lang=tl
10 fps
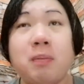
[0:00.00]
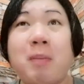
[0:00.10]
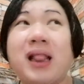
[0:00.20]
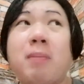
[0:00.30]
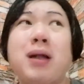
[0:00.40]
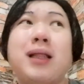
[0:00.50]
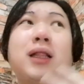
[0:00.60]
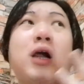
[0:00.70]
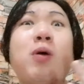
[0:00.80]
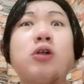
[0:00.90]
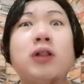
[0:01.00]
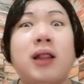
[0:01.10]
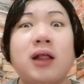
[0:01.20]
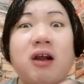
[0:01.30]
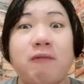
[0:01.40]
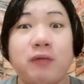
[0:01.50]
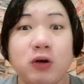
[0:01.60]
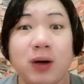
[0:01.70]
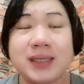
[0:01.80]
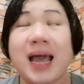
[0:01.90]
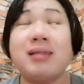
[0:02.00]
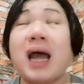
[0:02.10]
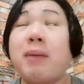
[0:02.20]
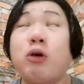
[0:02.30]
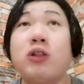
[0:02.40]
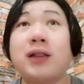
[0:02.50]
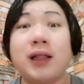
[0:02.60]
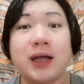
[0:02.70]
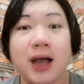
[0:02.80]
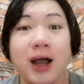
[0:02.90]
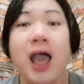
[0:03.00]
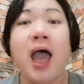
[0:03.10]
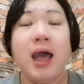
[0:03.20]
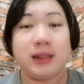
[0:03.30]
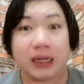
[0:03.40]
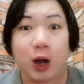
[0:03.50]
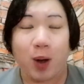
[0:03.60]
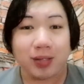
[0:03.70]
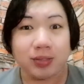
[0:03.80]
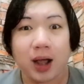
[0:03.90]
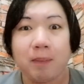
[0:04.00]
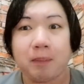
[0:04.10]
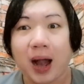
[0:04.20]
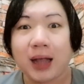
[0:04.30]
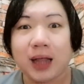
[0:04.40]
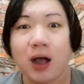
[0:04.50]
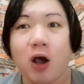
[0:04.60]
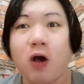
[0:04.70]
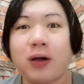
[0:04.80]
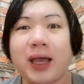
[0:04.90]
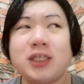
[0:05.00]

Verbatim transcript: Malamang na nagawan ko na ng review kasi ang dami ko na talagang nagawan ng product. Okay?